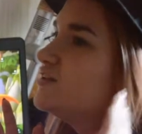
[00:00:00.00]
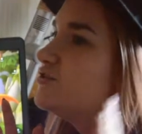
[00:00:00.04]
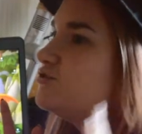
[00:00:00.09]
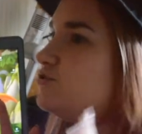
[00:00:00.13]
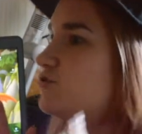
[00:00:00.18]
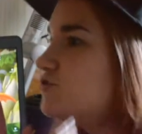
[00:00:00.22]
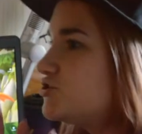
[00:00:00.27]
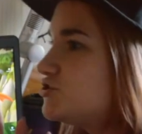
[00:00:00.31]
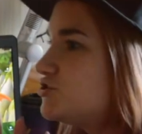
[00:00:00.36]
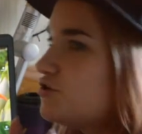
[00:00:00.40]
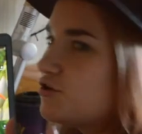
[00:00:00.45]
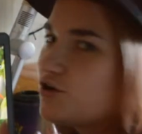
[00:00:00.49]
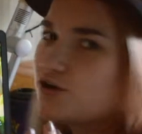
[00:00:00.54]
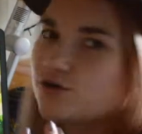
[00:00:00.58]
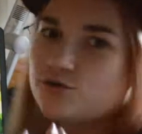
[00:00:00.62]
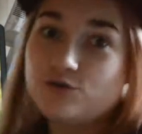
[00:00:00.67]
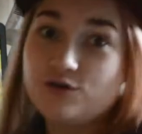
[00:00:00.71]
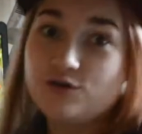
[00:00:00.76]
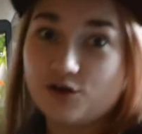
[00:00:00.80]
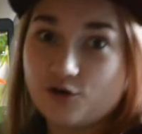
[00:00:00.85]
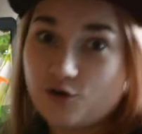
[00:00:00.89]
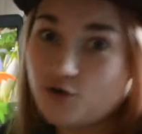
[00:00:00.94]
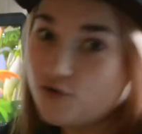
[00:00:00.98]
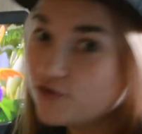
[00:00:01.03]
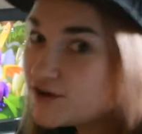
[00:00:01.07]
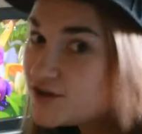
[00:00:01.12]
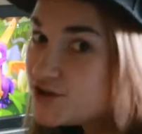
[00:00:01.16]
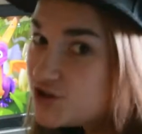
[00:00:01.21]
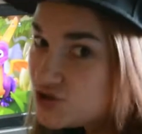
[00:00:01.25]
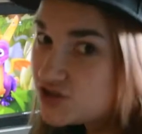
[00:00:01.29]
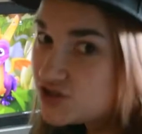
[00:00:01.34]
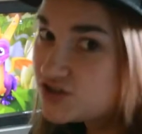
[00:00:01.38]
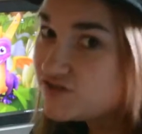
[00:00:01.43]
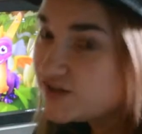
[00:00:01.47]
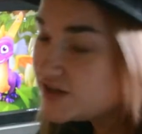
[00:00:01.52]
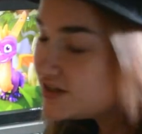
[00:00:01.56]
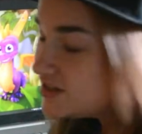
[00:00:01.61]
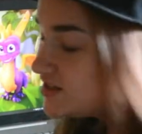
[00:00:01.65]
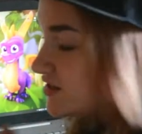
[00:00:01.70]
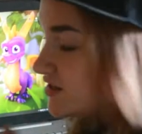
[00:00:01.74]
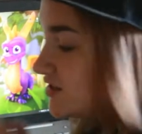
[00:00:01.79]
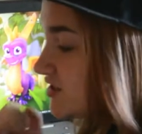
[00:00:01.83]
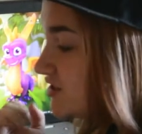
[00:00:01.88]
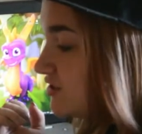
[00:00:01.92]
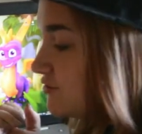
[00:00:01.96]
то, что регулировка
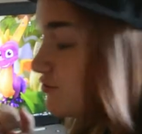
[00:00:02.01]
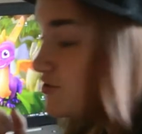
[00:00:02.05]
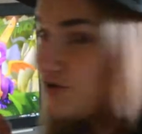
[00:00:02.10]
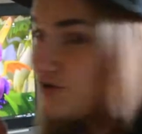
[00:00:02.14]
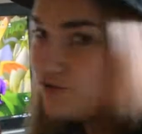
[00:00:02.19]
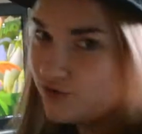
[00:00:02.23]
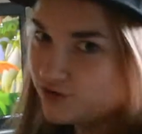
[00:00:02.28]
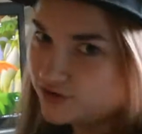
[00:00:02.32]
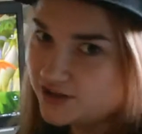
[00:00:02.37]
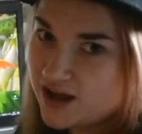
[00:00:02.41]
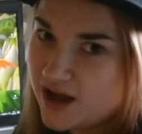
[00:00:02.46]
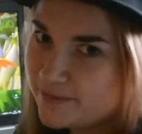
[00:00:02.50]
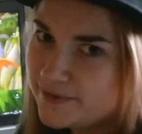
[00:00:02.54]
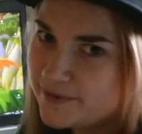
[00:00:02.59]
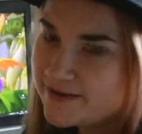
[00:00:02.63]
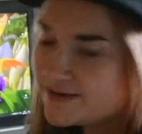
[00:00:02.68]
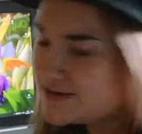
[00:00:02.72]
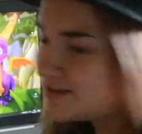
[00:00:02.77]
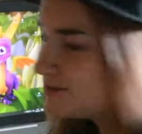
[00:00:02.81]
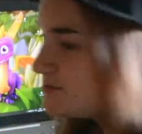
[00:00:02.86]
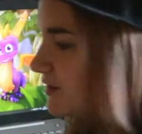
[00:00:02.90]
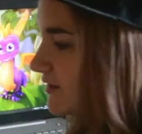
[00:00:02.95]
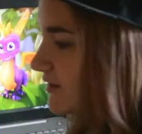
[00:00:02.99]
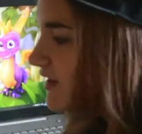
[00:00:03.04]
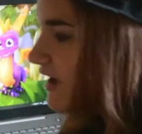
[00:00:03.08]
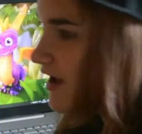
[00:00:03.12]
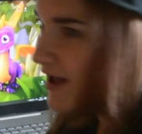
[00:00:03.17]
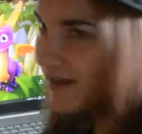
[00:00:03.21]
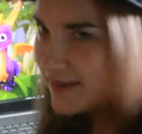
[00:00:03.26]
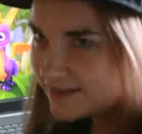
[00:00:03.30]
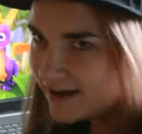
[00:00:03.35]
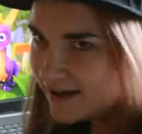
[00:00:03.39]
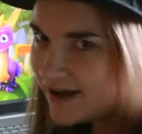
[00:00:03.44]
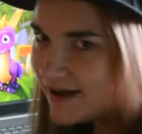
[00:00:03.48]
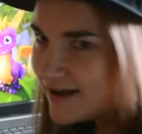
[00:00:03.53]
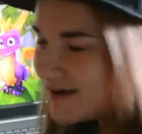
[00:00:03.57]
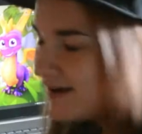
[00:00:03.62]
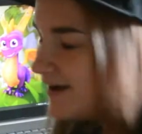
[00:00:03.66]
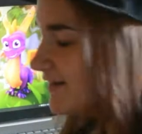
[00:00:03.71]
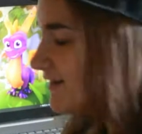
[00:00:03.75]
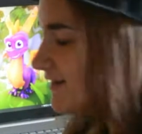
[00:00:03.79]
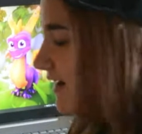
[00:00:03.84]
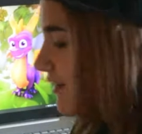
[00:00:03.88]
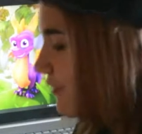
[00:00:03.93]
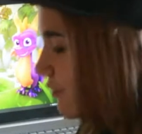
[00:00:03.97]
чувствительности у него, дамы и господа,
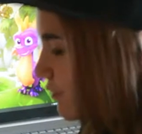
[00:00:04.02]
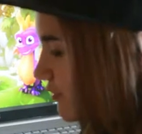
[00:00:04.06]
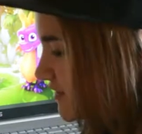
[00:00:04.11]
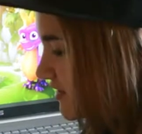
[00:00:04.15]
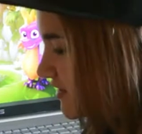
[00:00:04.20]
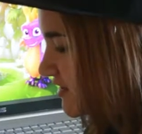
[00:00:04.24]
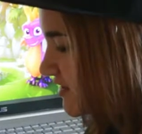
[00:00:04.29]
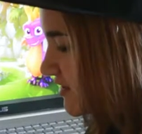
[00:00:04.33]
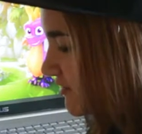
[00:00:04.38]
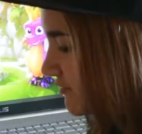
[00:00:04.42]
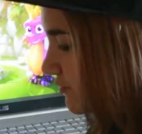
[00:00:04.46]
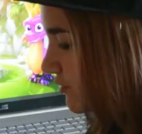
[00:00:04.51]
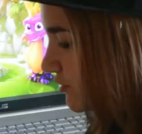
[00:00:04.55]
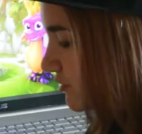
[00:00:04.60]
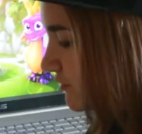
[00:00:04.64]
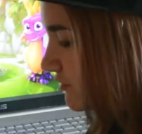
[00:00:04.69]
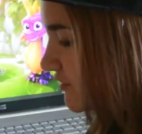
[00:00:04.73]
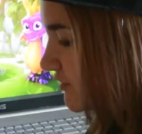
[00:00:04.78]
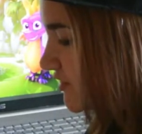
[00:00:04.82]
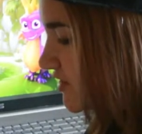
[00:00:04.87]
однако находится вот тут в